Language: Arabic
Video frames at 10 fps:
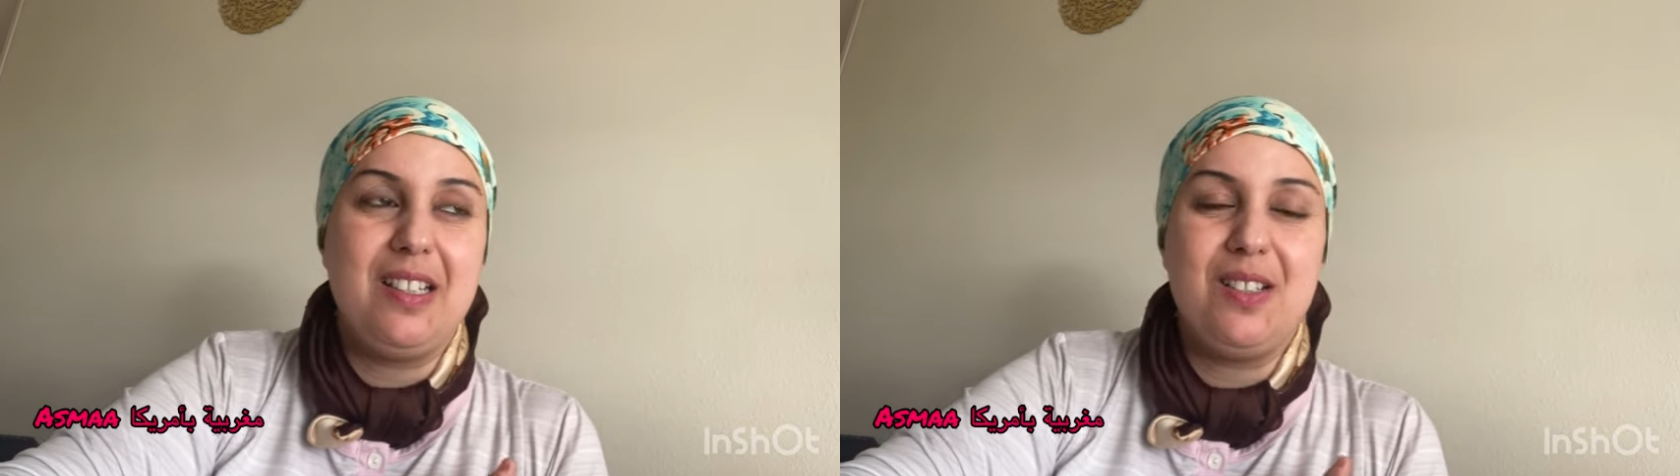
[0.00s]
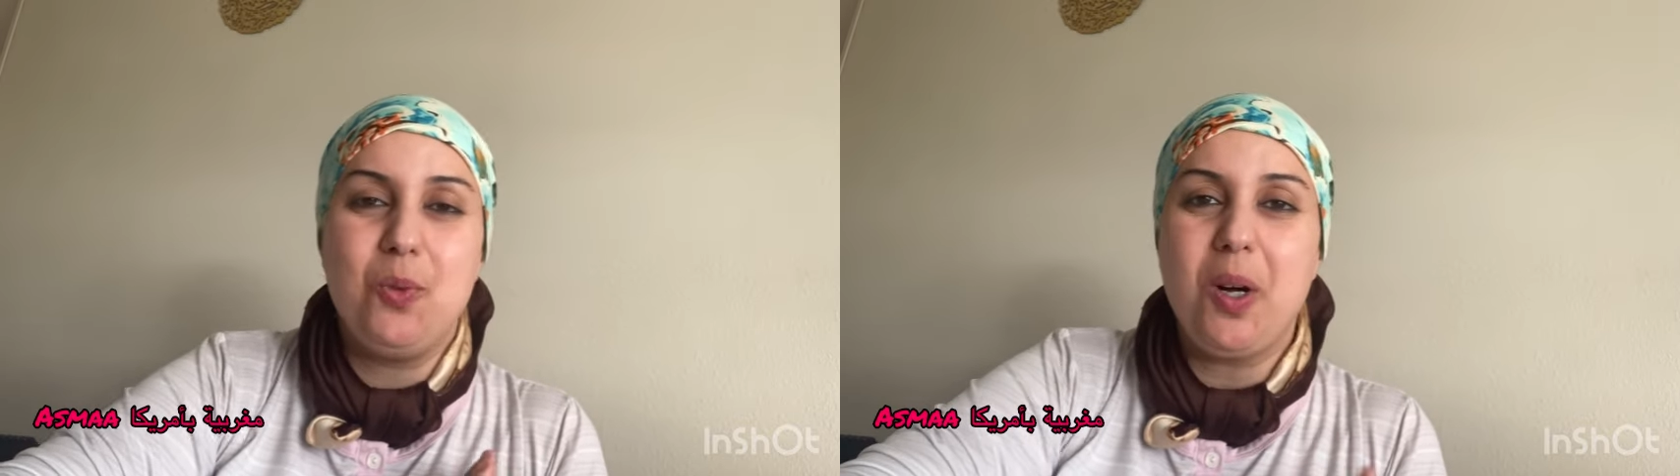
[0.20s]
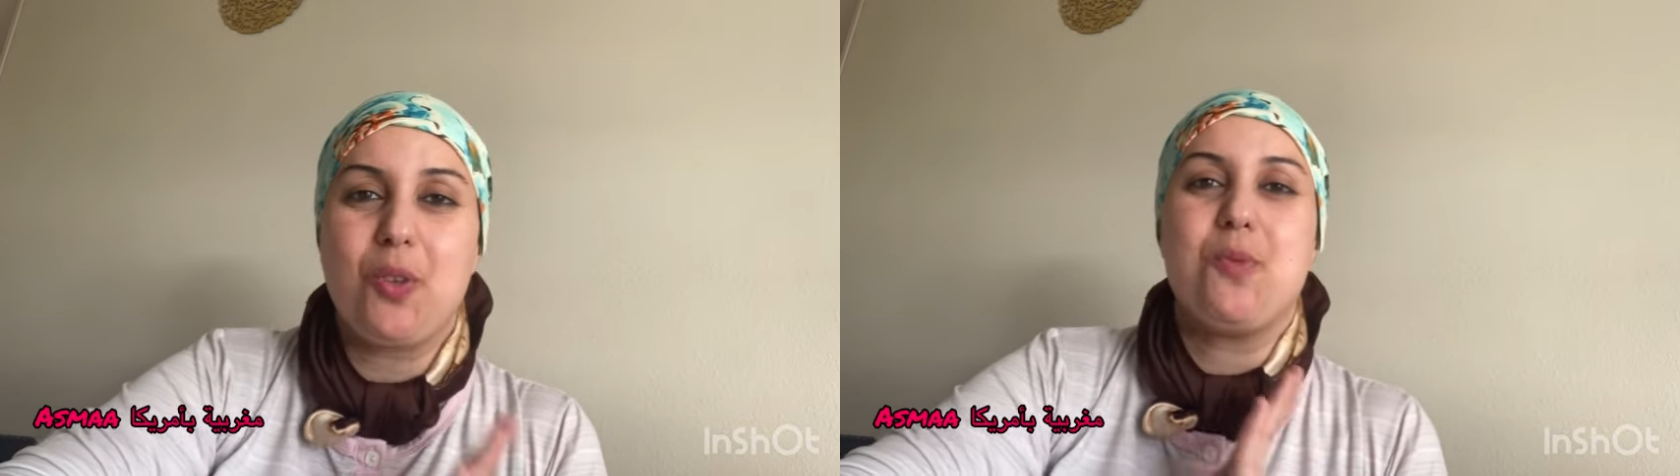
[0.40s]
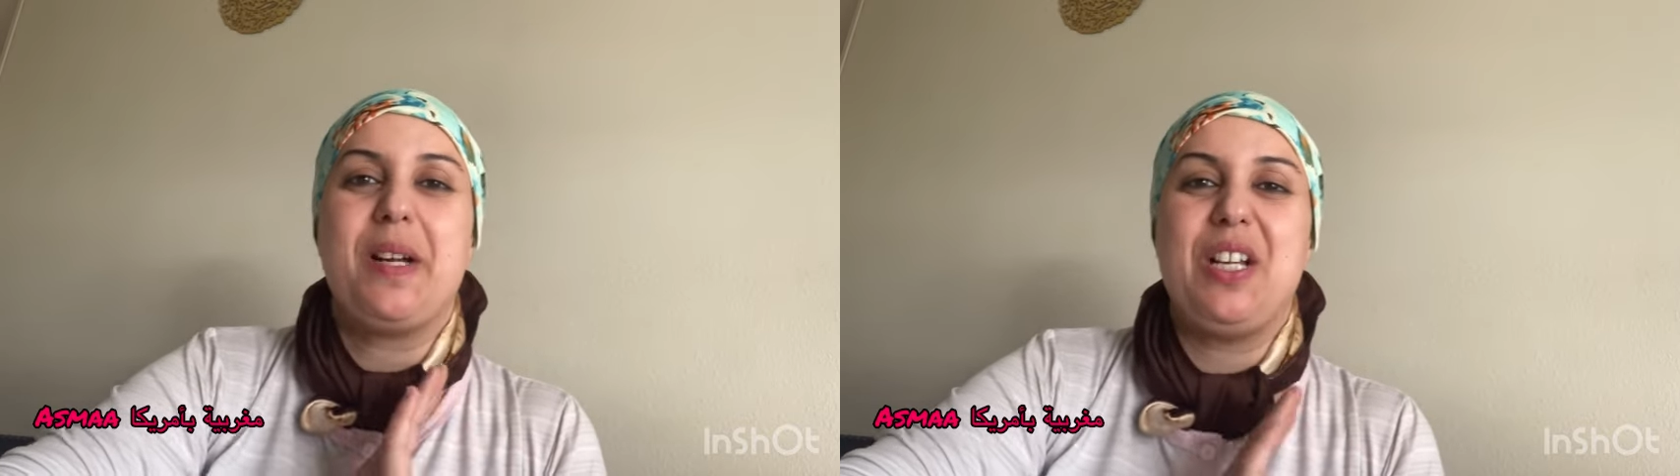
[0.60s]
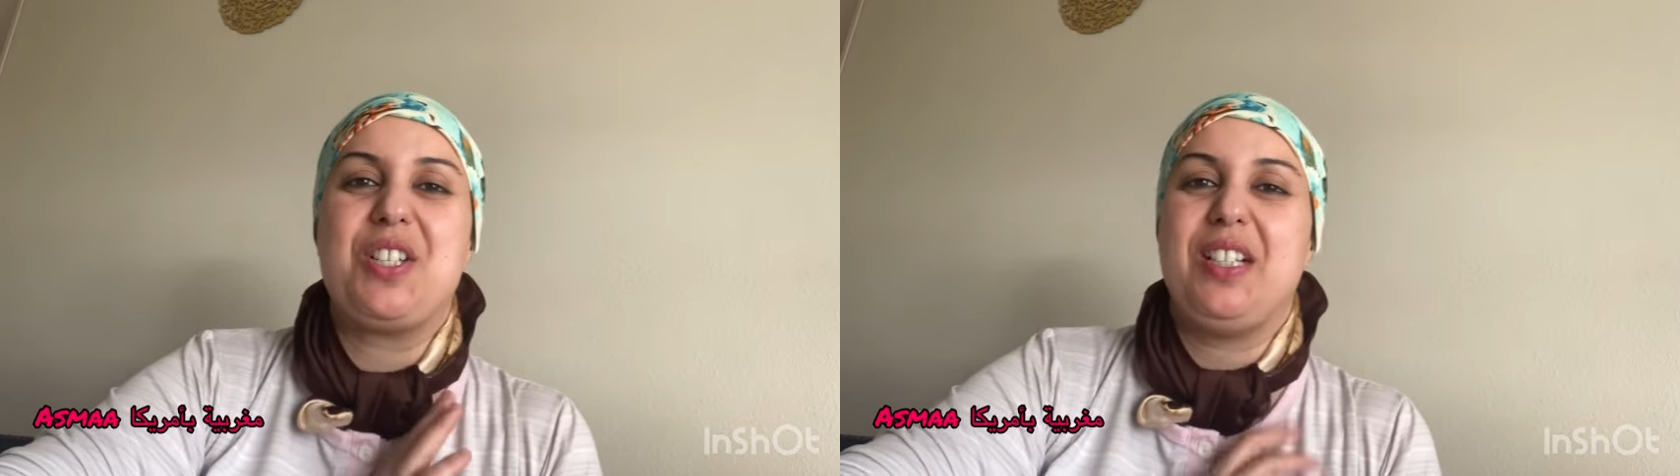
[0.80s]
الوقت وما
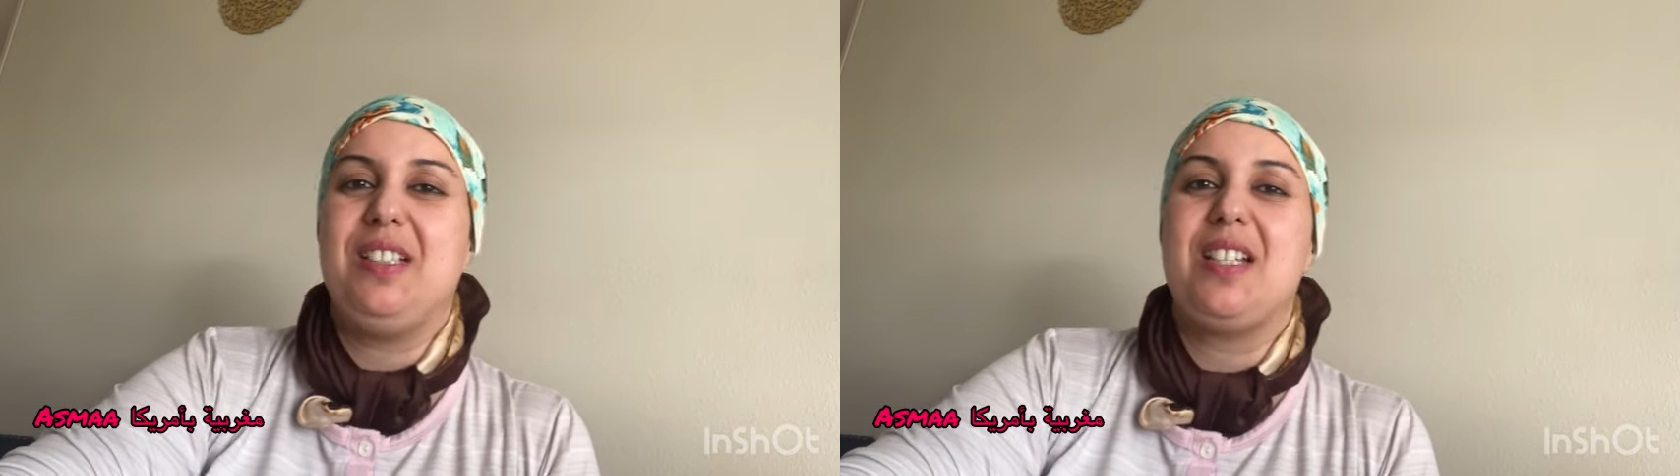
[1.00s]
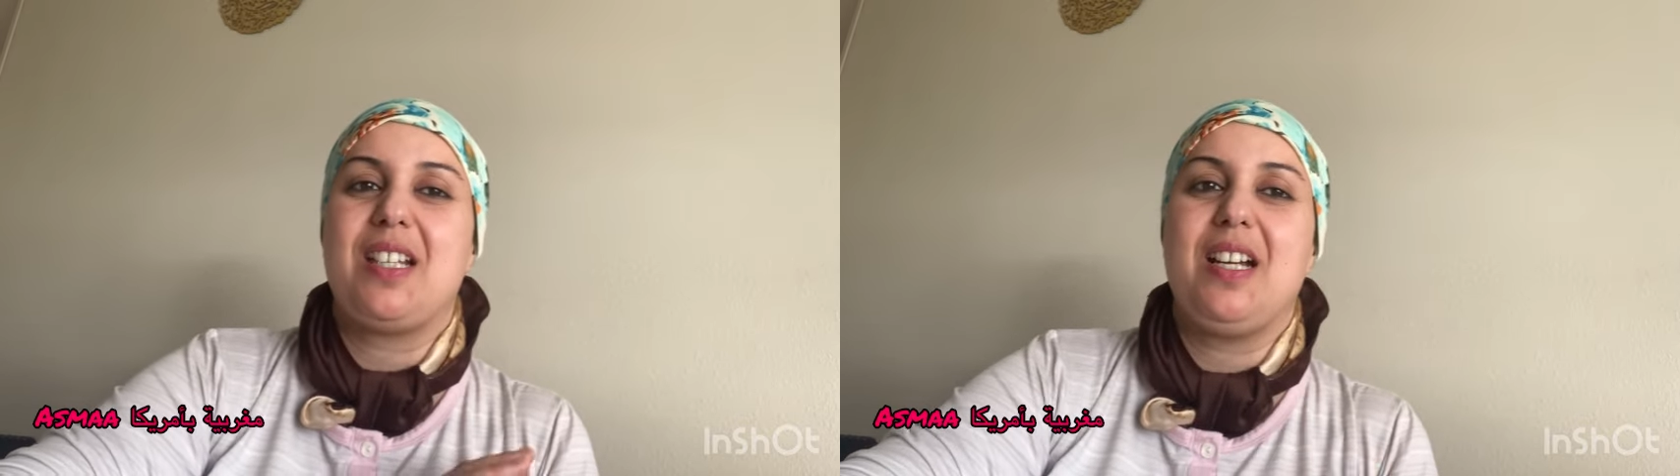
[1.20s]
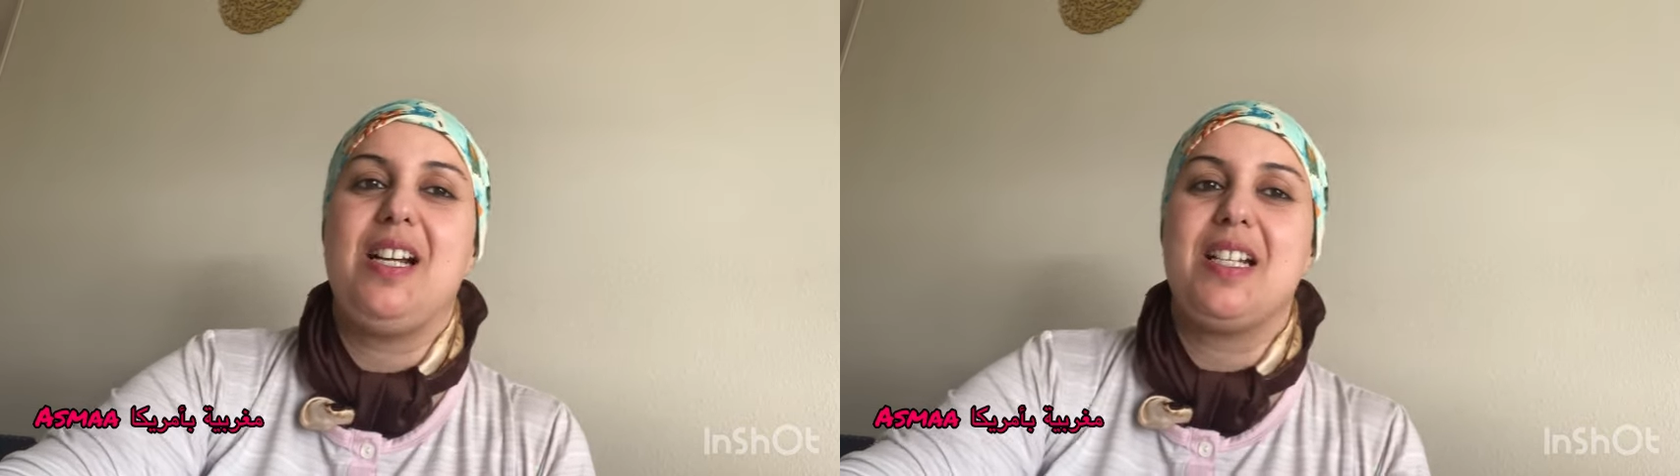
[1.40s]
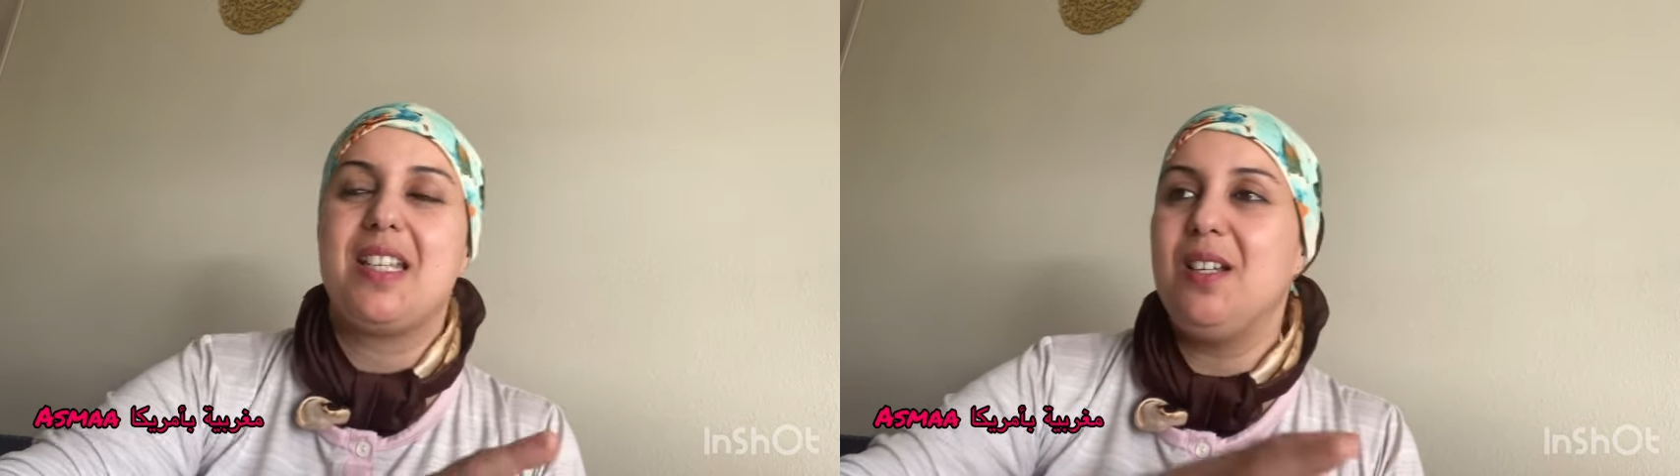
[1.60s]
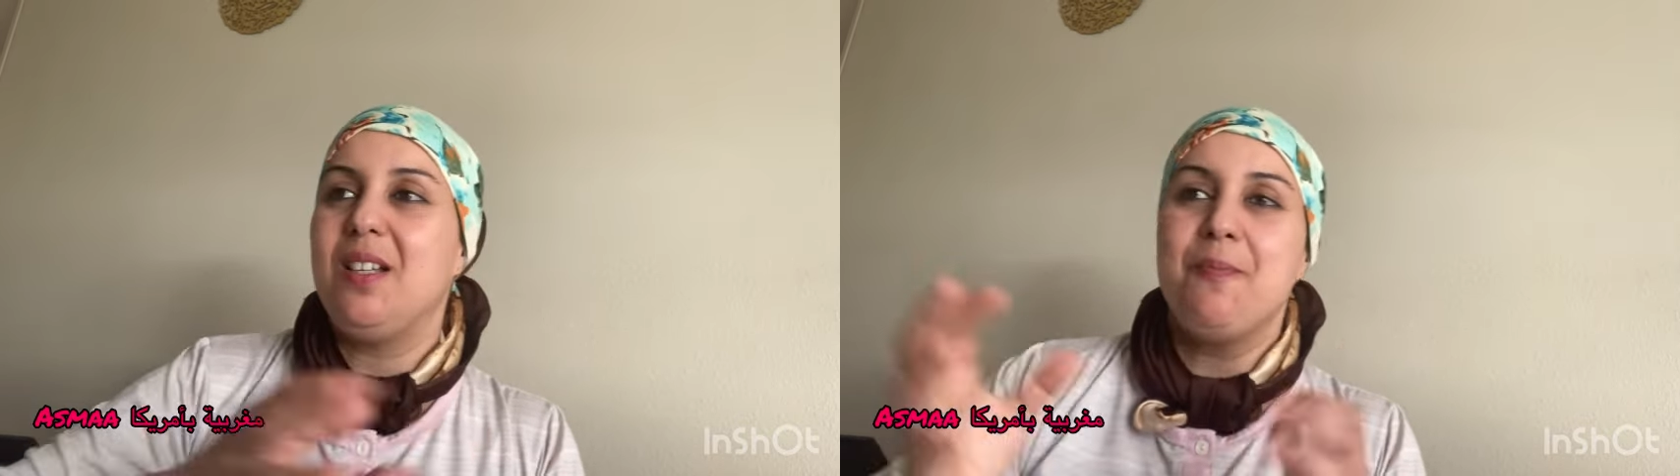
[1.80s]
كانش عندي صراحه
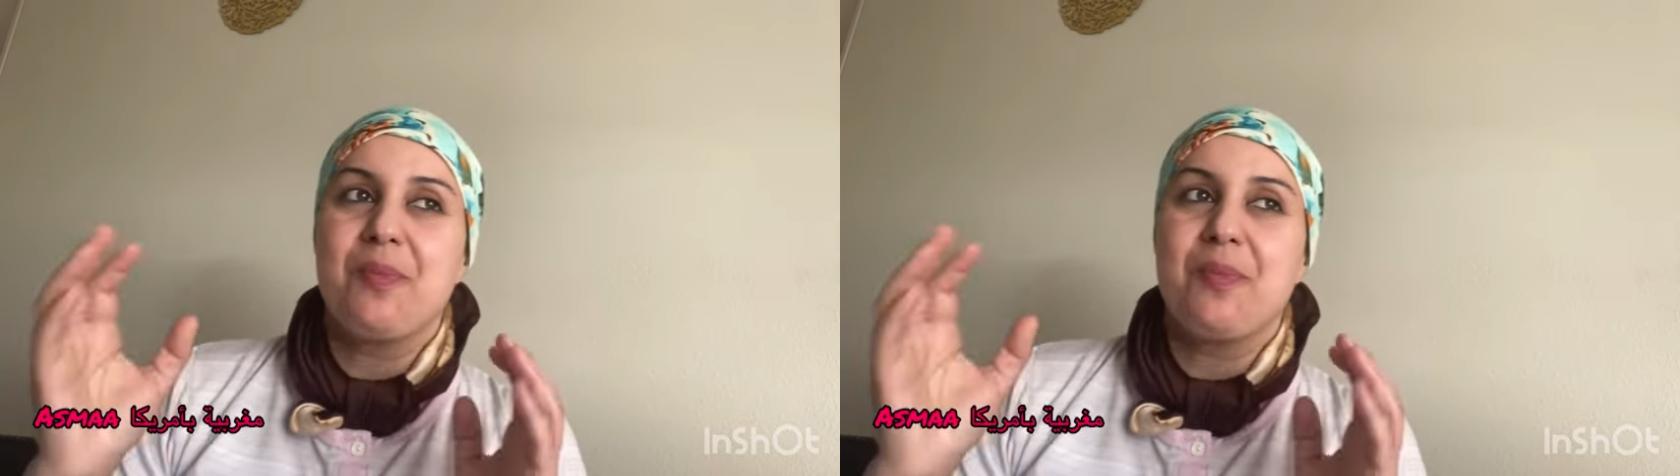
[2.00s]
حتى